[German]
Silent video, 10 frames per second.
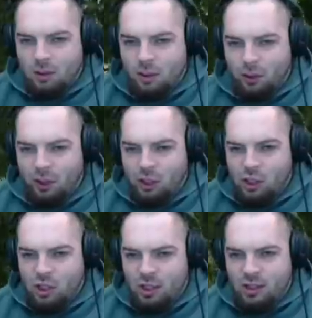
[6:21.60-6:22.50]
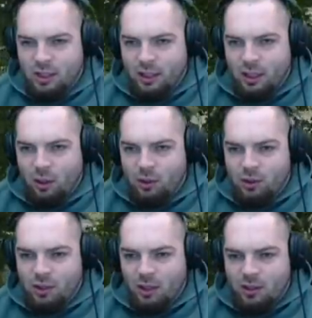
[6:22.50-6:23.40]
Theoretisch ist nichts dagegen
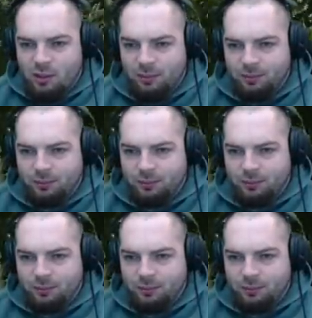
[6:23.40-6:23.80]
auszusetzen.